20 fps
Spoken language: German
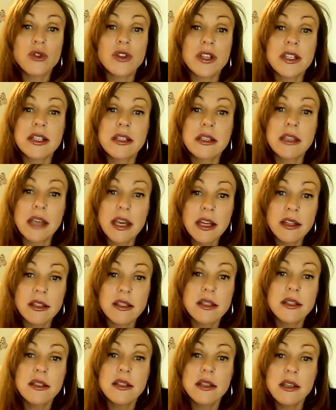dass
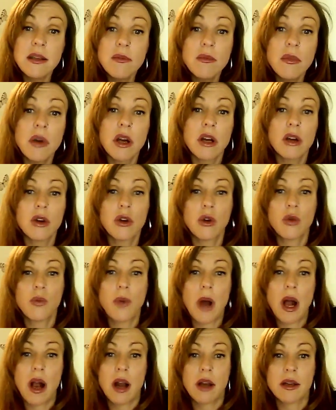jetzt im
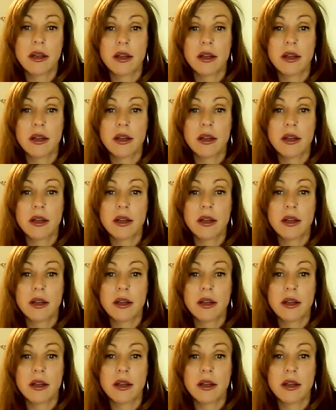globalen